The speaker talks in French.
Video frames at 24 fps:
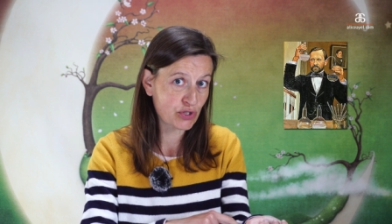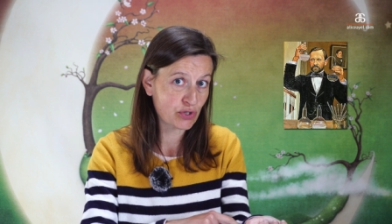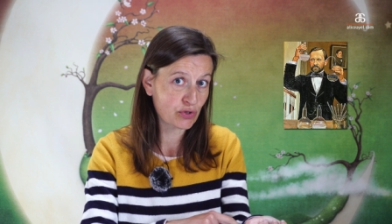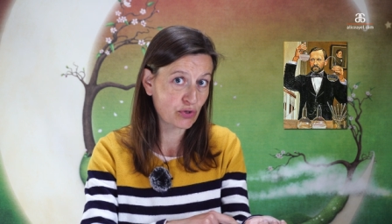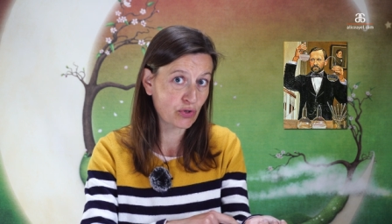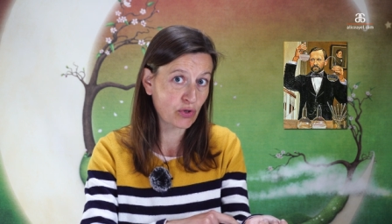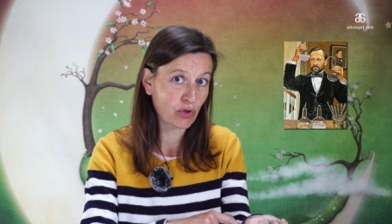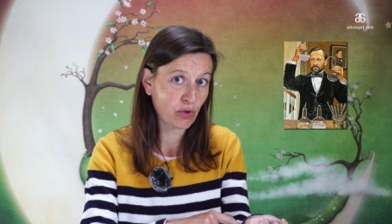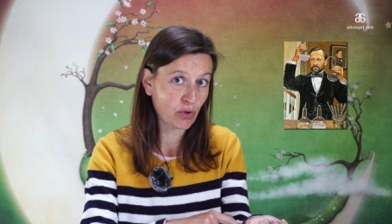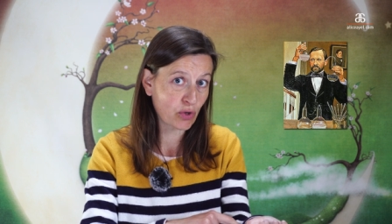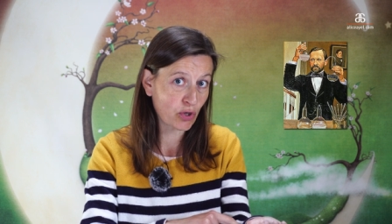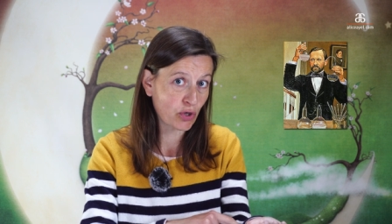
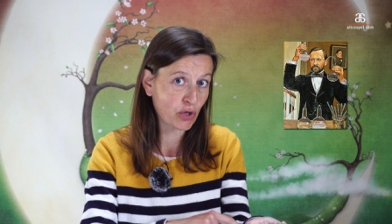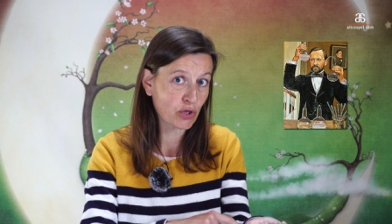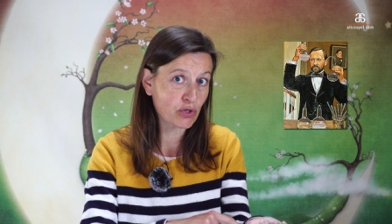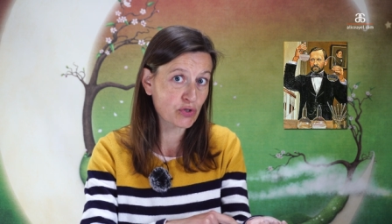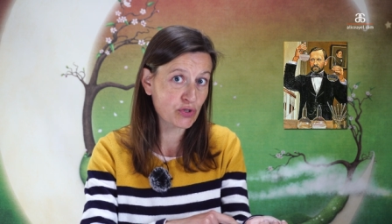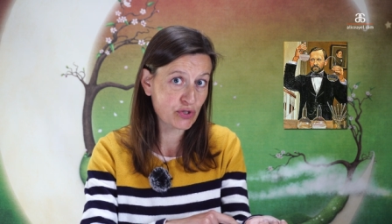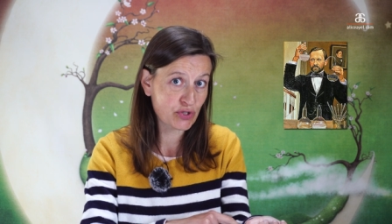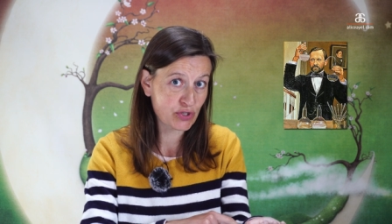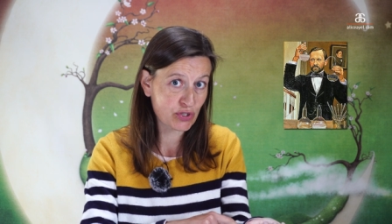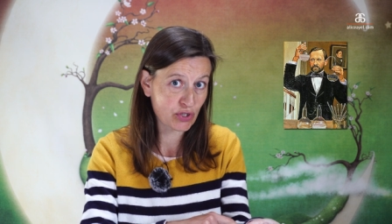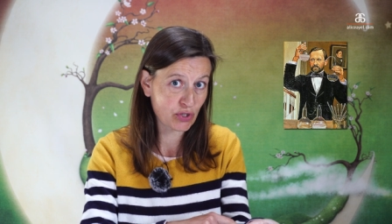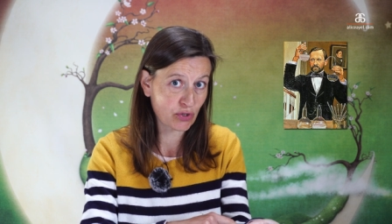dans leur
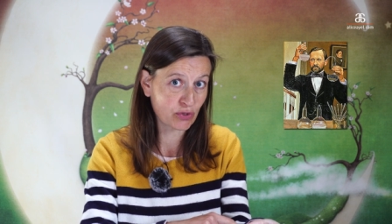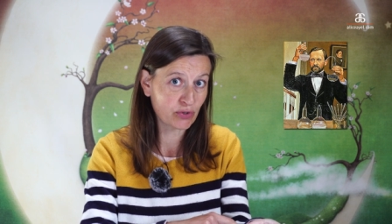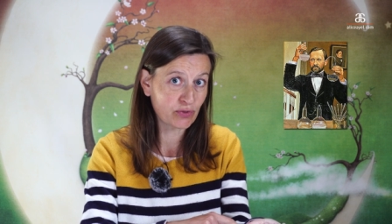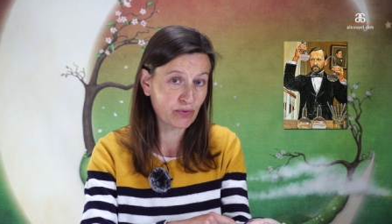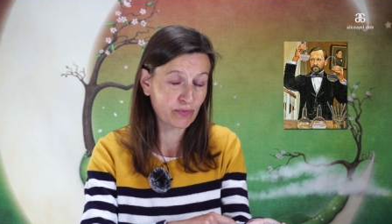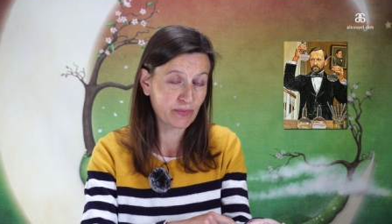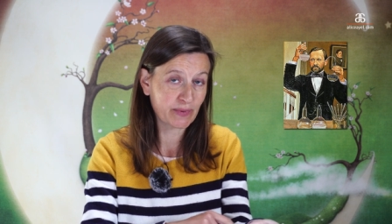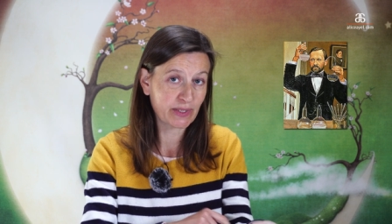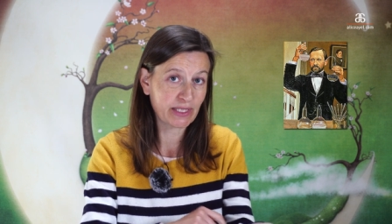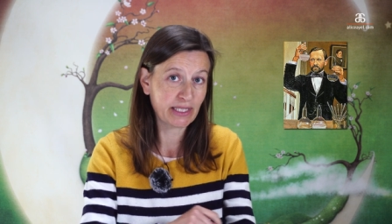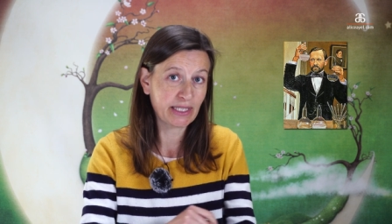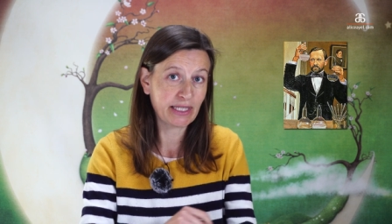
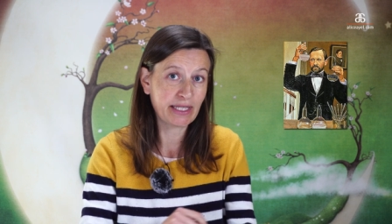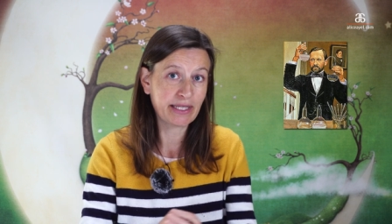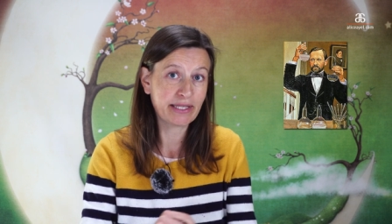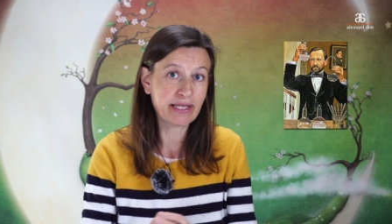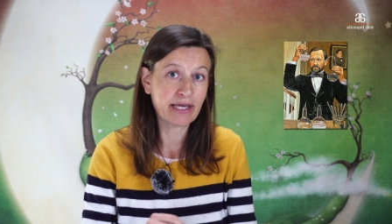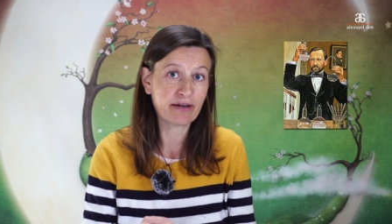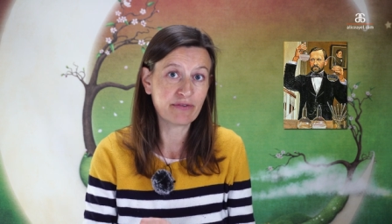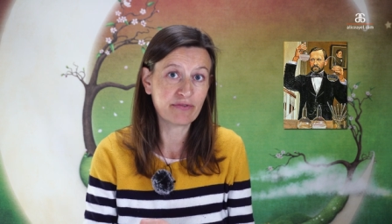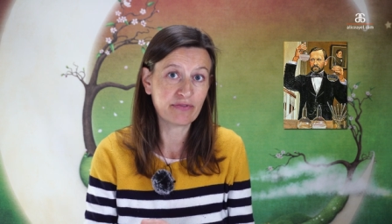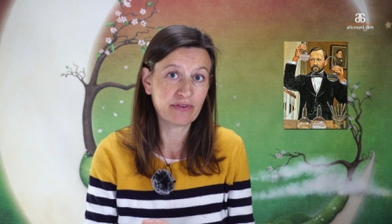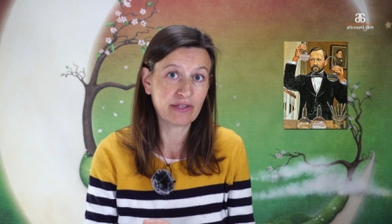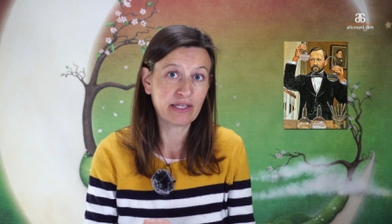sang, il y
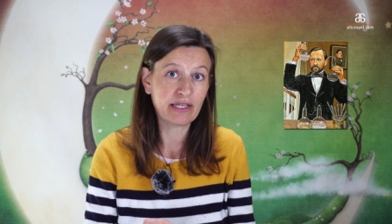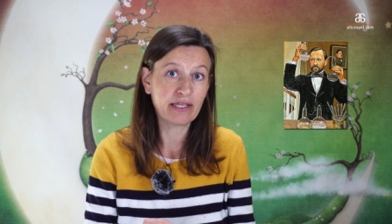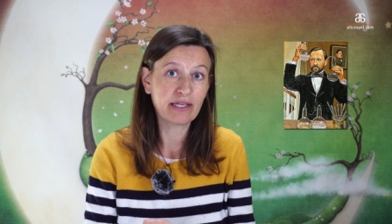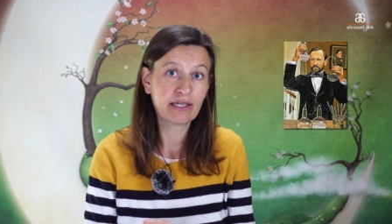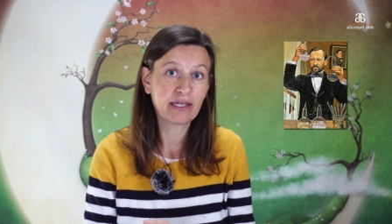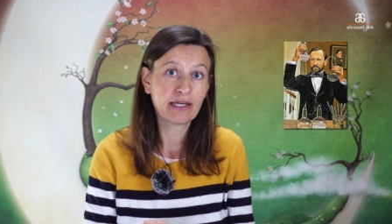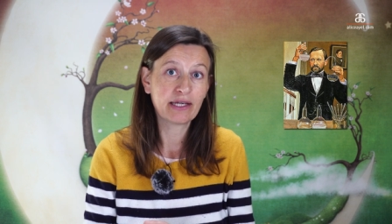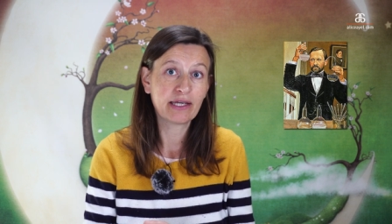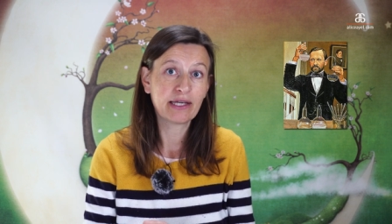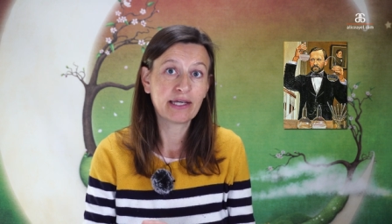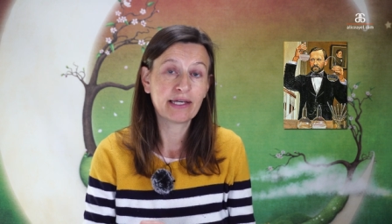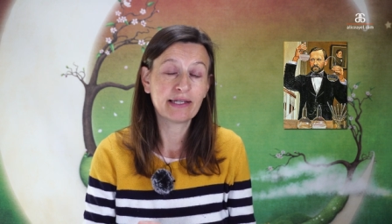avait
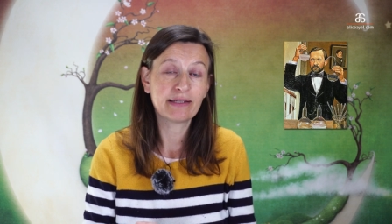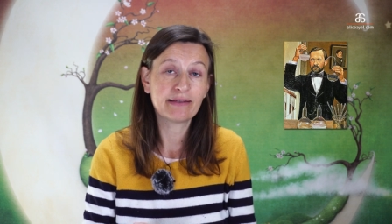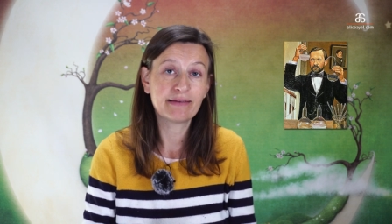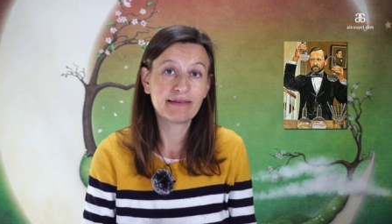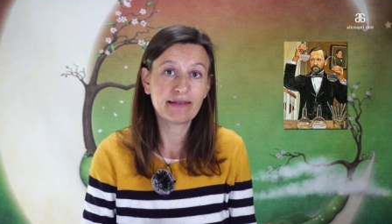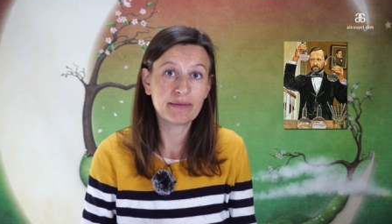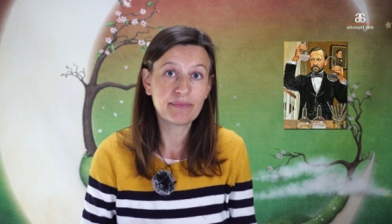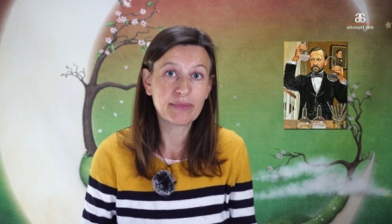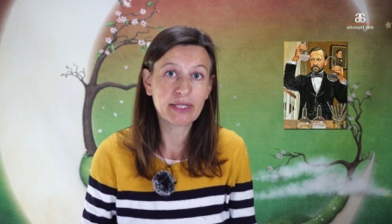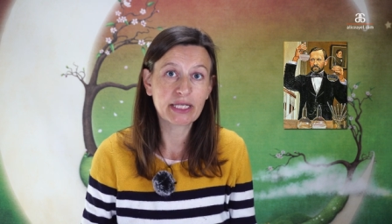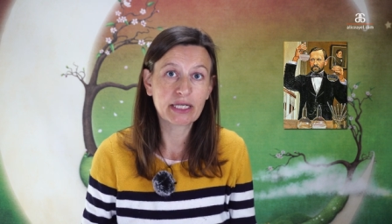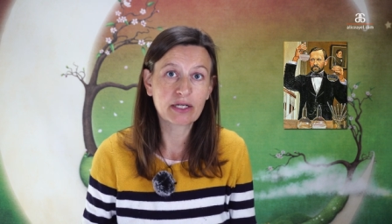
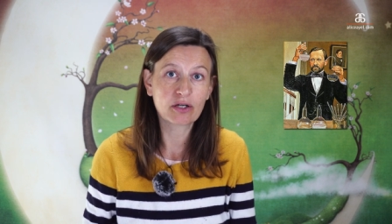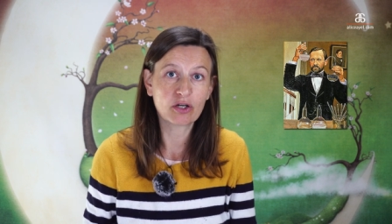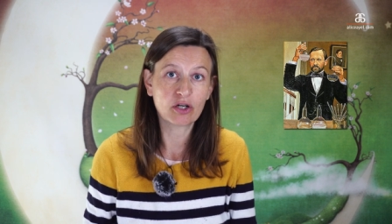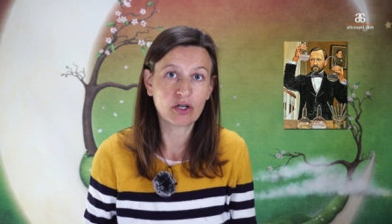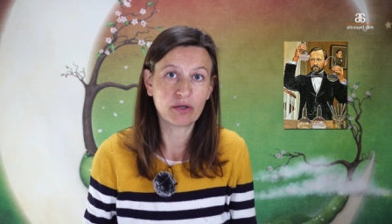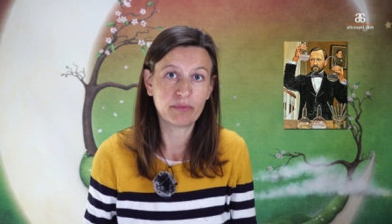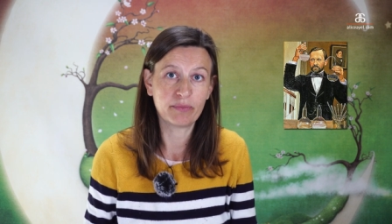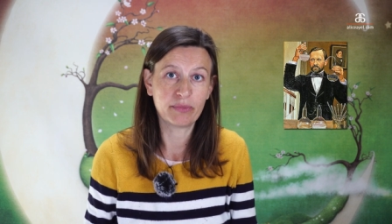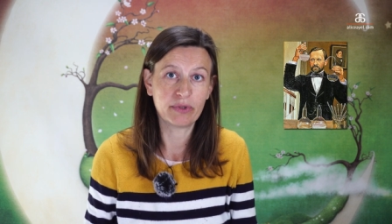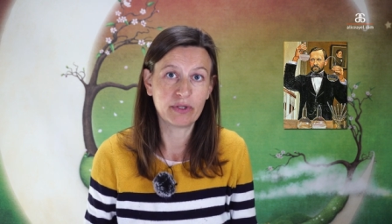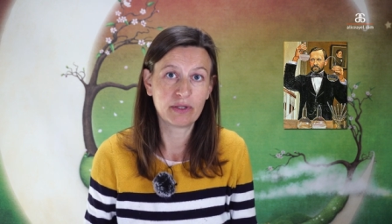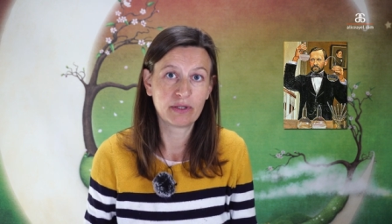des
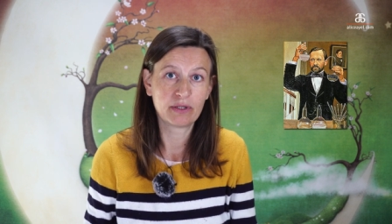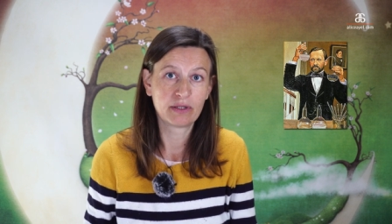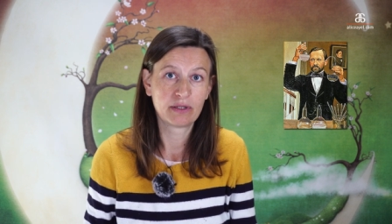microbes.